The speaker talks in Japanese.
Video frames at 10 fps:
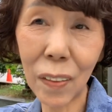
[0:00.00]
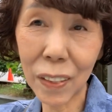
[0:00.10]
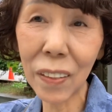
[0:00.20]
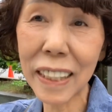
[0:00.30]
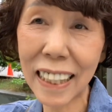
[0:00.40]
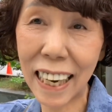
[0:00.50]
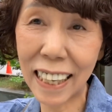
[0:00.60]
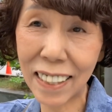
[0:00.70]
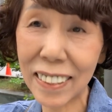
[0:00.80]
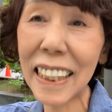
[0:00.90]
掃除が
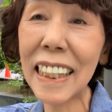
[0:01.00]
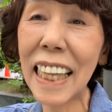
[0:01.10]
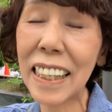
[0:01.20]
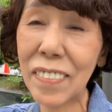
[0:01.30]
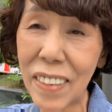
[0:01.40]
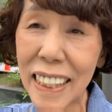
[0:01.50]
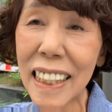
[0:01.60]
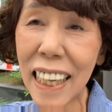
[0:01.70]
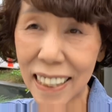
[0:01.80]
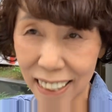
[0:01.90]
楽になりま
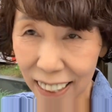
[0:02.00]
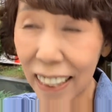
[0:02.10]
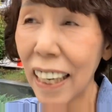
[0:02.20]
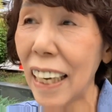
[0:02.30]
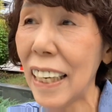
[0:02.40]
したし、